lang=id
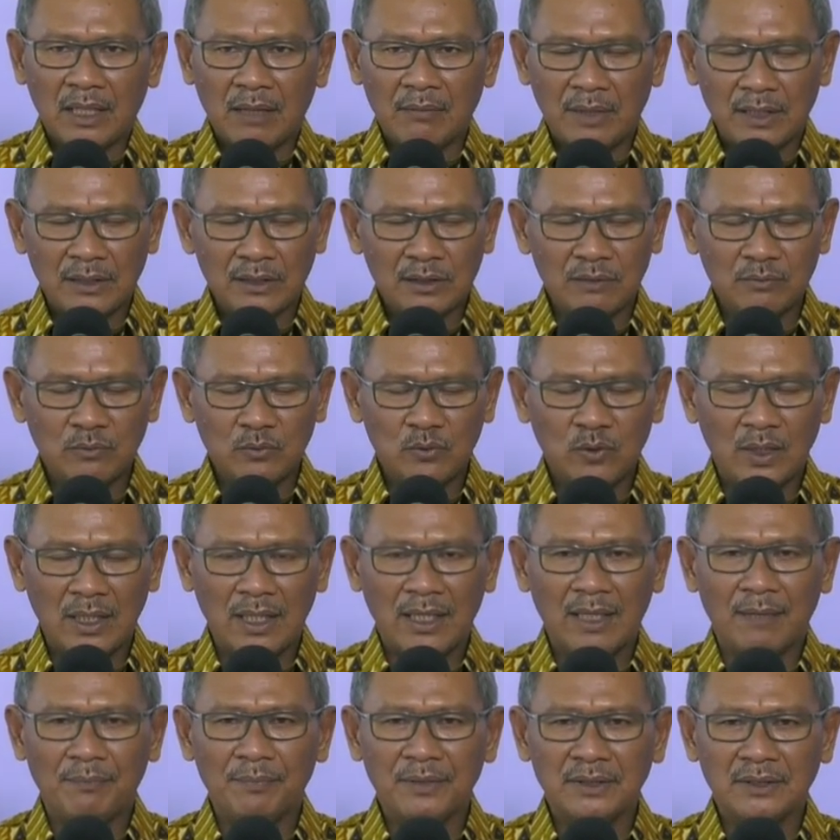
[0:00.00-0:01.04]
bersama
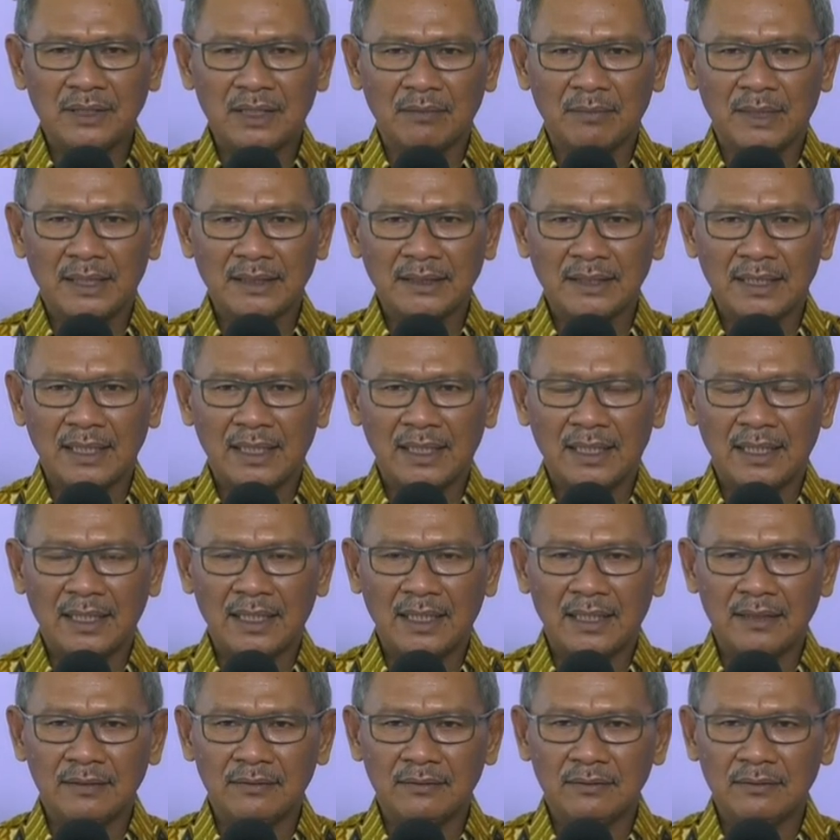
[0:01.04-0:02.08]
semua lapisan
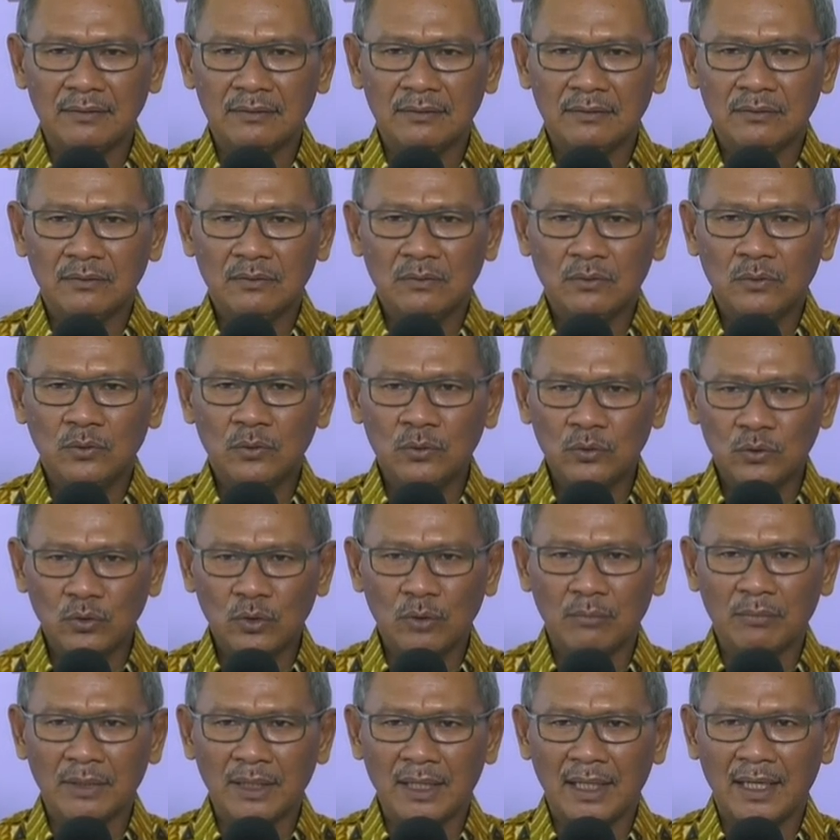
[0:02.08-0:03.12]
masyarakat
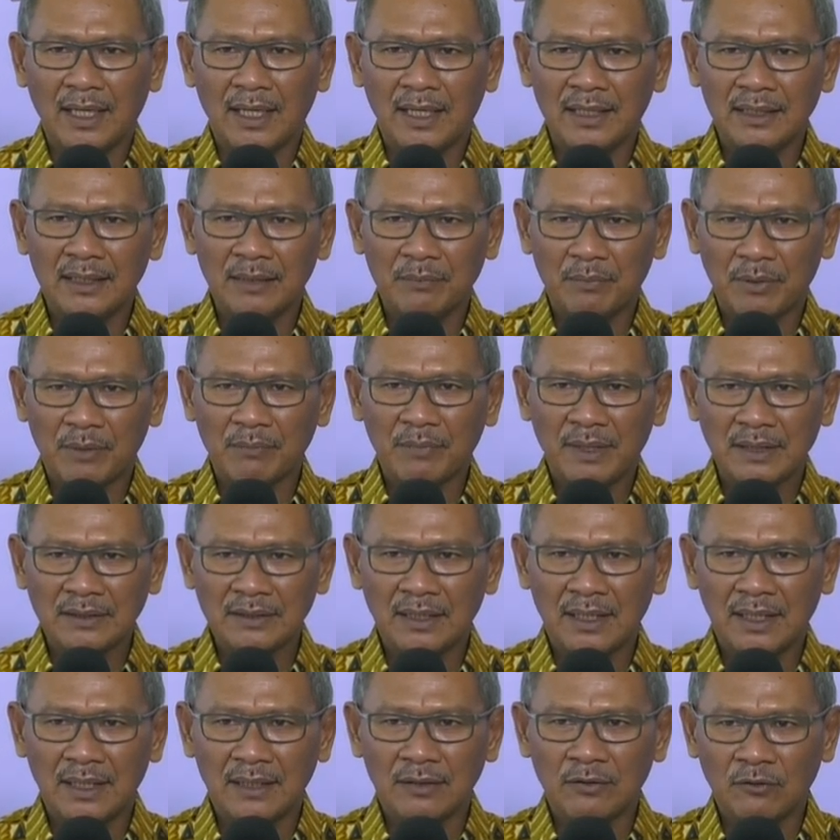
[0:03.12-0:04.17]
untuk menangani
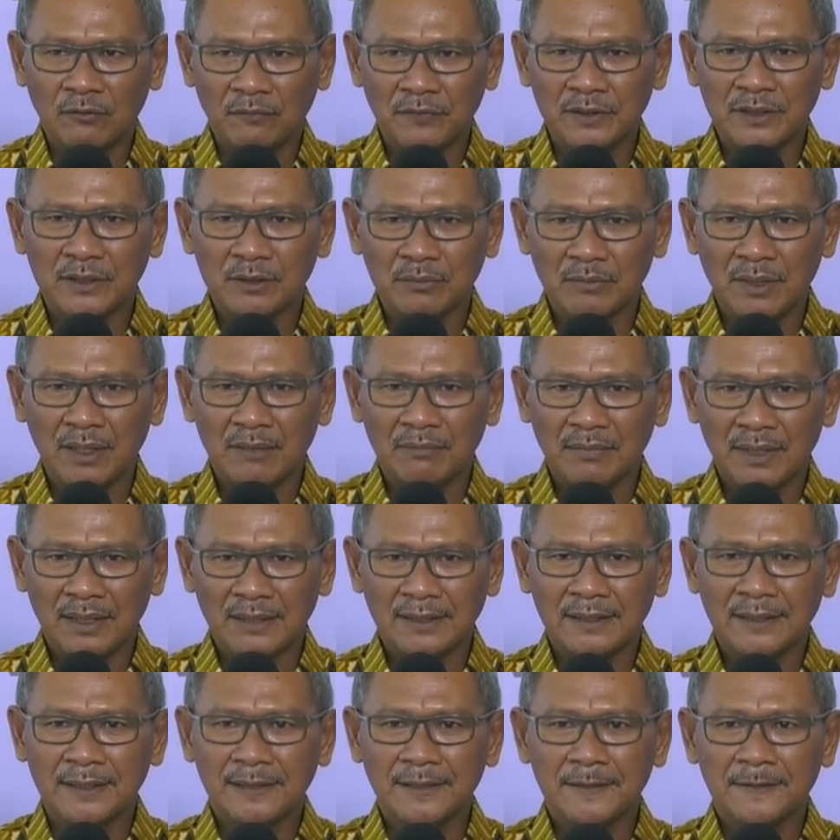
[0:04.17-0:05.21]
permasalahan
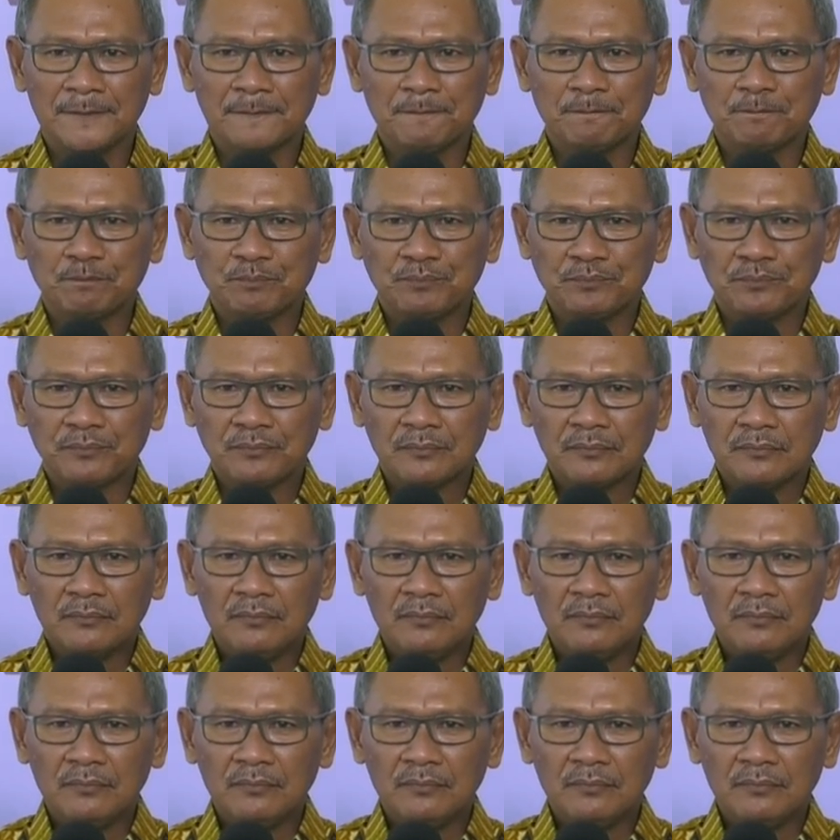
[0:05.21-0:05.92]
COVID-19 ini.